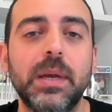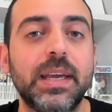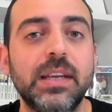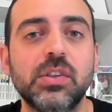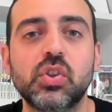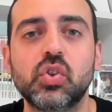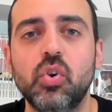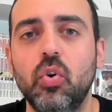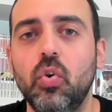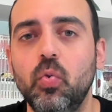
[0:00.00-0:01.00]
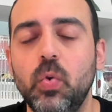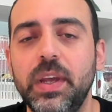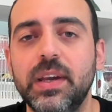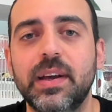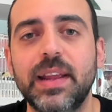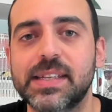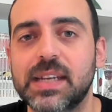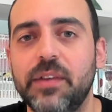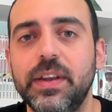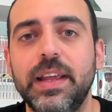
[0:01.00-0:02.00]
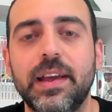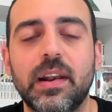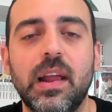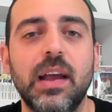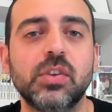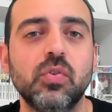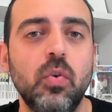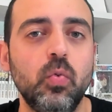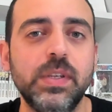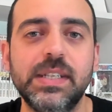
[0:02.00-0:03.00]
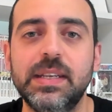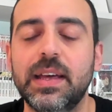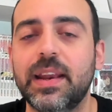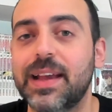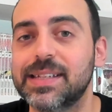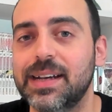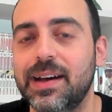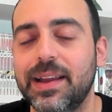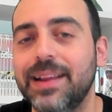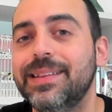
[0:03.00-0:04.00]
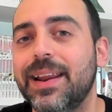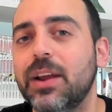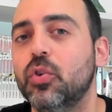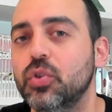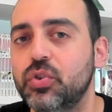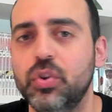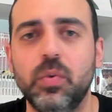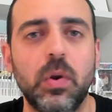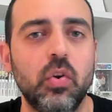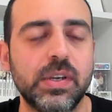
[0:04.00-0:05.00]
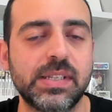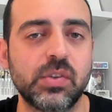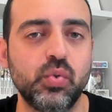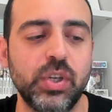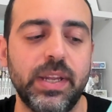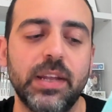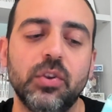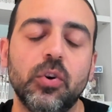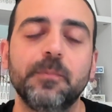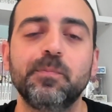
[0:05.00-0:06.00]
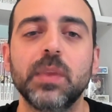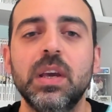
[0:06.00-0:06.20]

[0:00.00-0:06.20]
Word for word: che solo lui riesca a vederla e solo lui si riesca a rendere conto di quello che sta succedendo.